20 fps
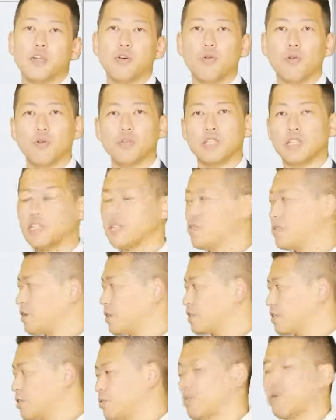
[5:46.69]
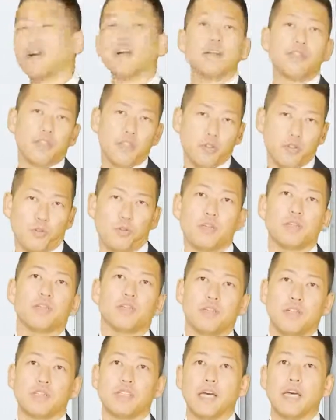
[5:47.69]
競合さんにお客さん取られてると思って
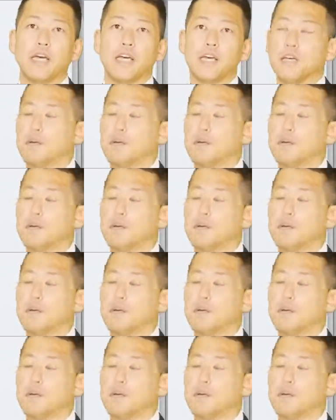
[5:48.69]
ください。